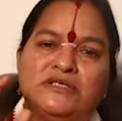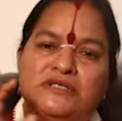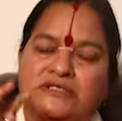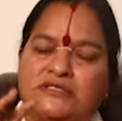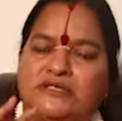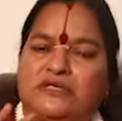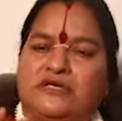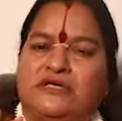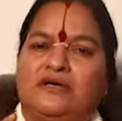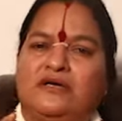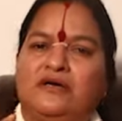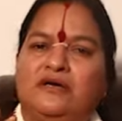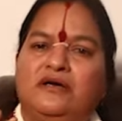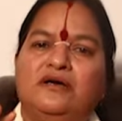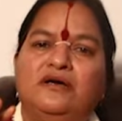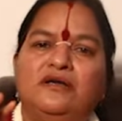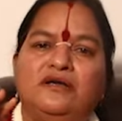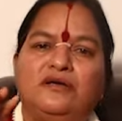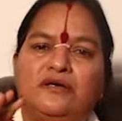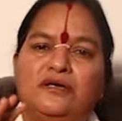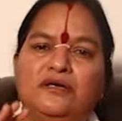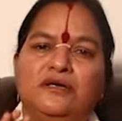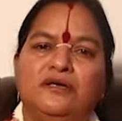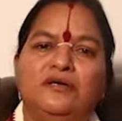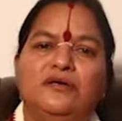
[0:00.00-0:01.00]
చక్కగా
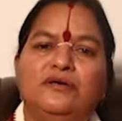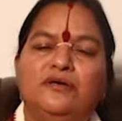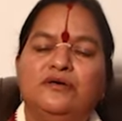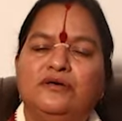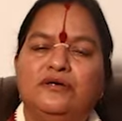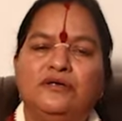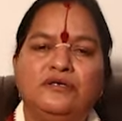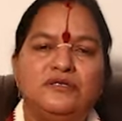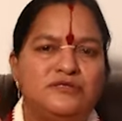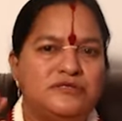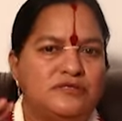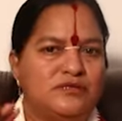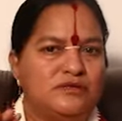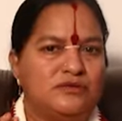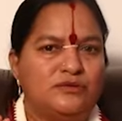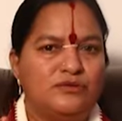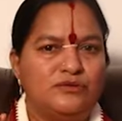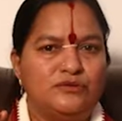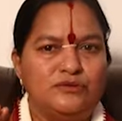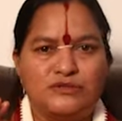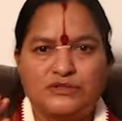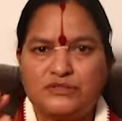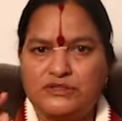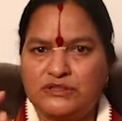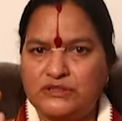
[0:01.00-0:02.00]
నిండుగా
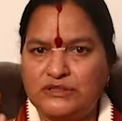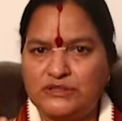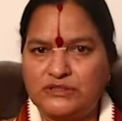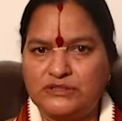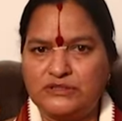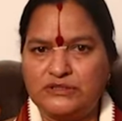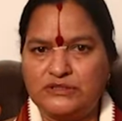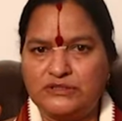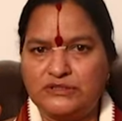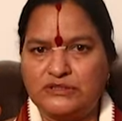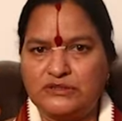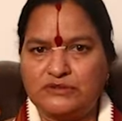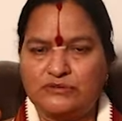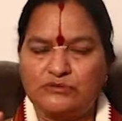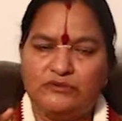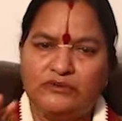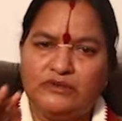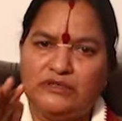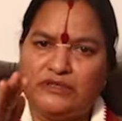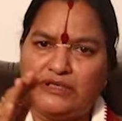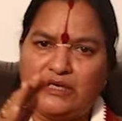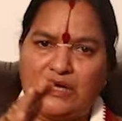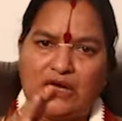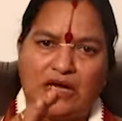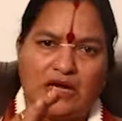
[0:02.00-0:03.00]
సంతోషంగా చేసుకుని
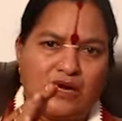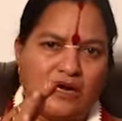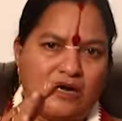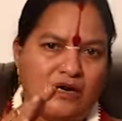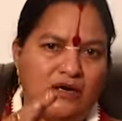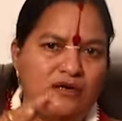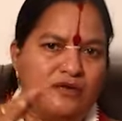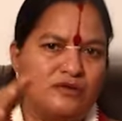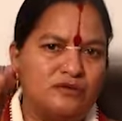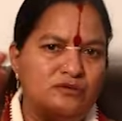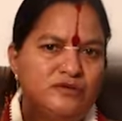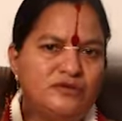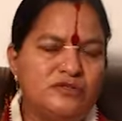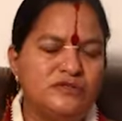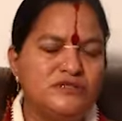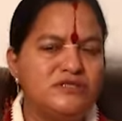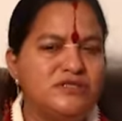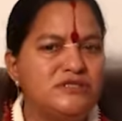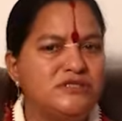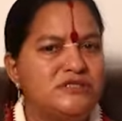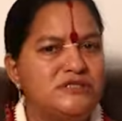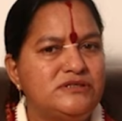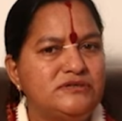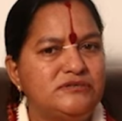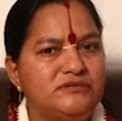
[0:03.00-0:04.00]
అక్కడ నుంచి
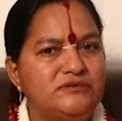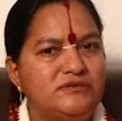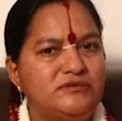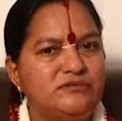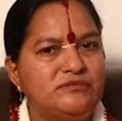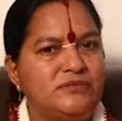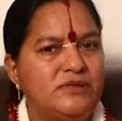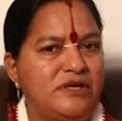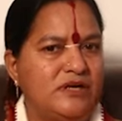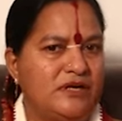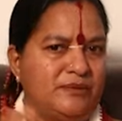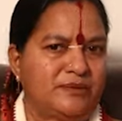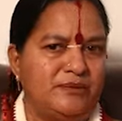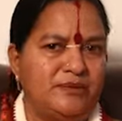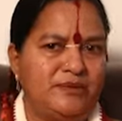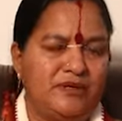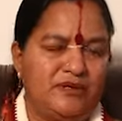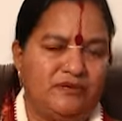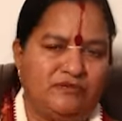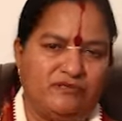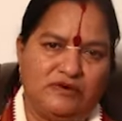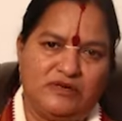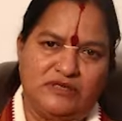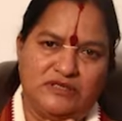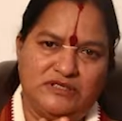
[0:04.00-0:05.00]
జీవితం మారిపోయిన
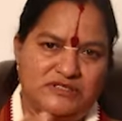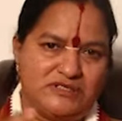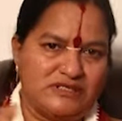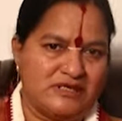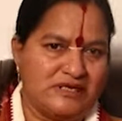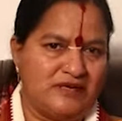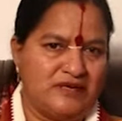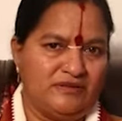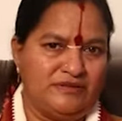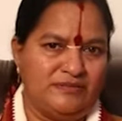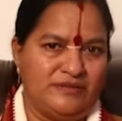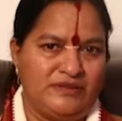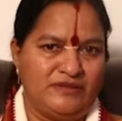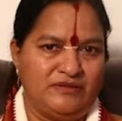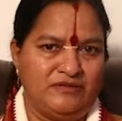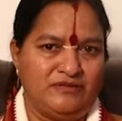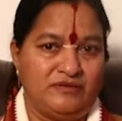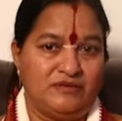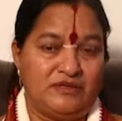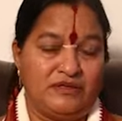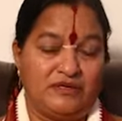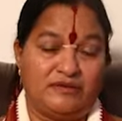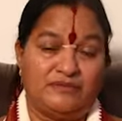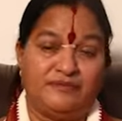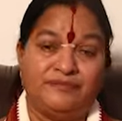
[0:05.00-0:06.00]
వాళ్ళు చాలామంది
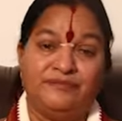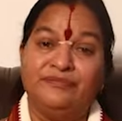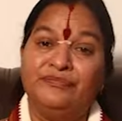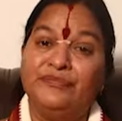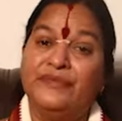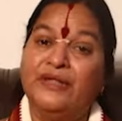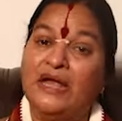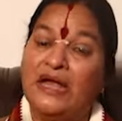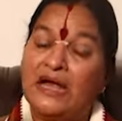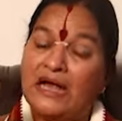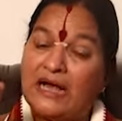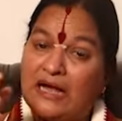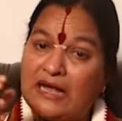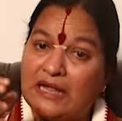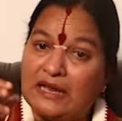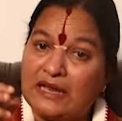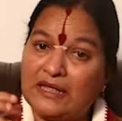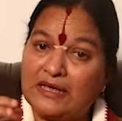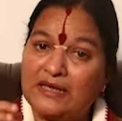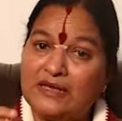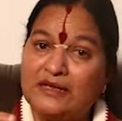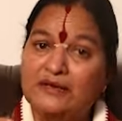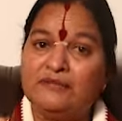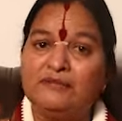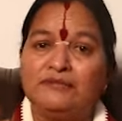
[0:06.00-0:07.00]
ఉన్నారు
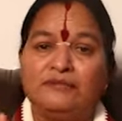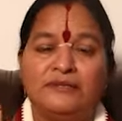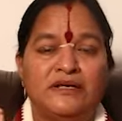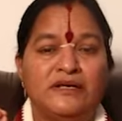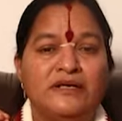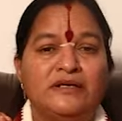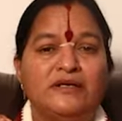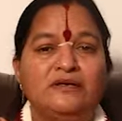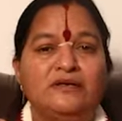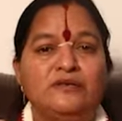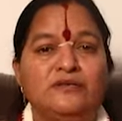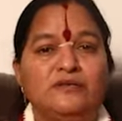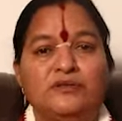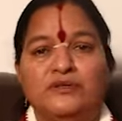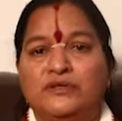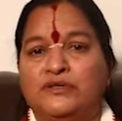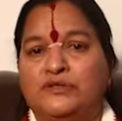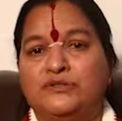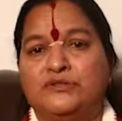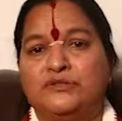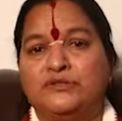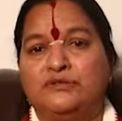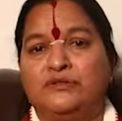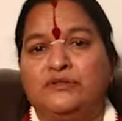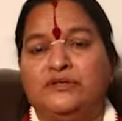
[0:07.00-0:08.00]
అలాగే మనం కూడా
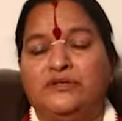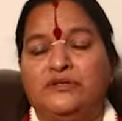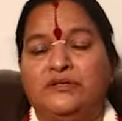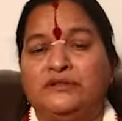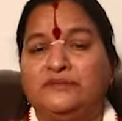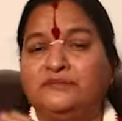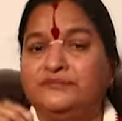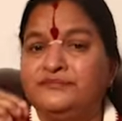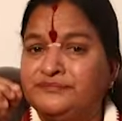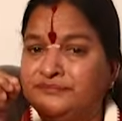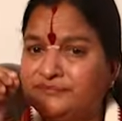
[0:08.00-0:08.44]
చూడండి